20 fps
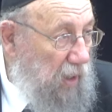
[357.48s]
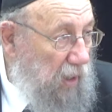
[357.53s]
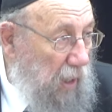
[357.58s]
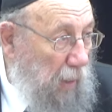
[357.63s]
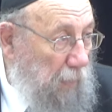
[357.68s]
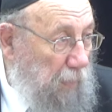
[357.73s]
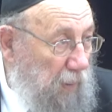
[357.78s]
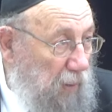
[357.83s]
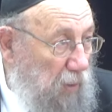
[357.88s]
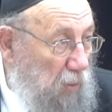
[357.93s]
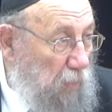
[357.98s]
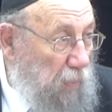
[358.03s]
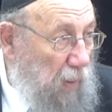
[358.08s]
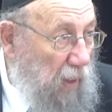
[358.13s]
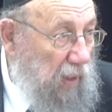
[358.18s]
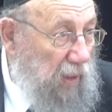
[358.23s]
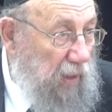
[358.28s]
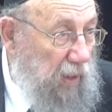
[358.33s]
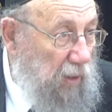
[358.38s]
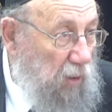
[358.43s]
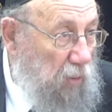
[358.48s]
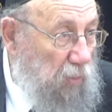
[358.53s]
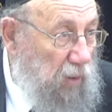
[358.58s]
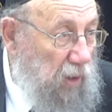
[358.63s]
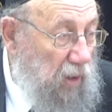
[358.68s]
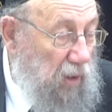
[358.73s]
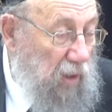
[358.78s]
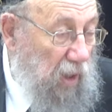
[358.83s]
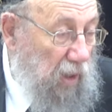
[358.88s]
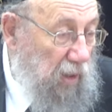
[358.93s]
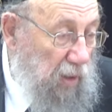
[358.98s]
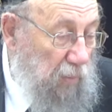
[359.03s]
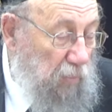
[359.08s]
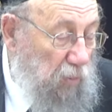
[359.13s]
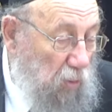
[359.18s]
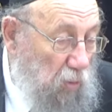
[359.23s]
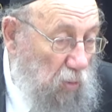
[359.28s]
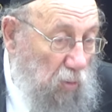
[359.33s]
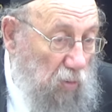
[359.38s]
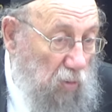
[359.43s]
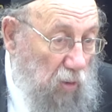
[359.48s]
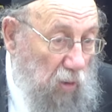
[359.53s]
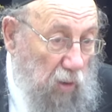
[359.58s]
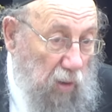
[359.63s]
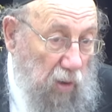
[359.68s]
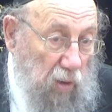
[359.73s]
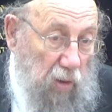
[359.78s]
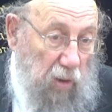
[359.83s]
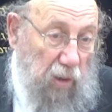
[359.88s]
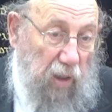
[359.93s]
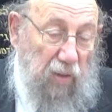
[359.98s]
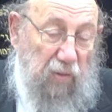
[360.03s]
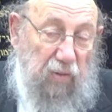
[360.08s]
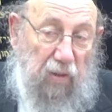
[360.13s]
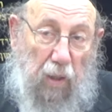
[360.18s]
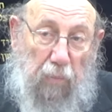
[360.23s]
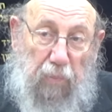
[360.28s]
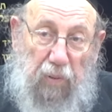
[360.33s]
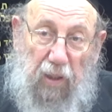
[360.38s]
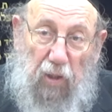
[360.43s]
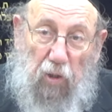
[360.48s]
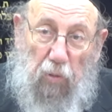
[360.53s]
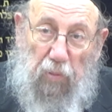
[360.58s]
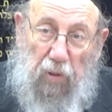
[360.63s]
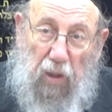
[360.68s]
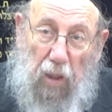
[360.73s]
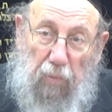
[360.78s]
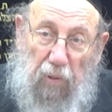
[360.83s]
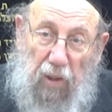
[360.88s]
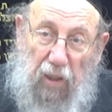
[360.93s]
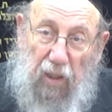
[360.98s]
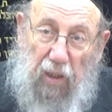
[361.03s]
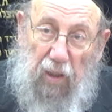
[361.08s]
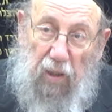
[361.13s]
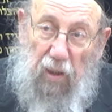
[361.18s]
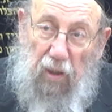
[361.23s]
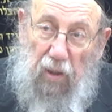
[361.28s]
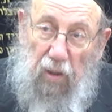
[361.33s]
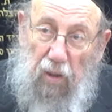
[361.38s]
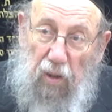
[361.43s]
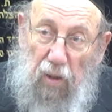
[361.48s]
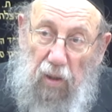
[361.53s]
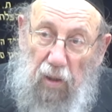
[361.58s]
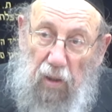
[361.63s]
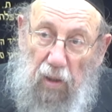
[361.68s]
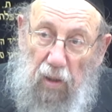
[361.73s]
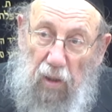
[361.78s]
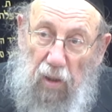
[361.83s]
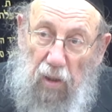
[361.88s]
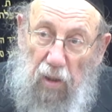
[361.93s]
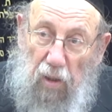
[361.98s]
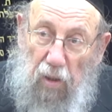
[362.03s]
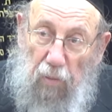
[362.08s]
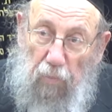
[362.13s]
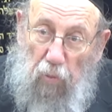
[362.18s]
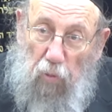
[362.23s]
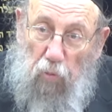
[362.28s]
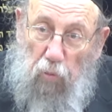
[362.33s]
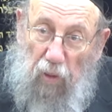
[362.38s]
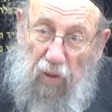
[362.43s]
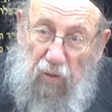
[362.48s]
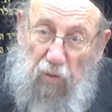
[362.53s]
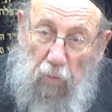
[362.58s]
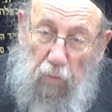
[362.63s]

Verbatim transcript: et puis de parler comme des knanim que de, rester habillés comme des Amalek. Pourquoi ils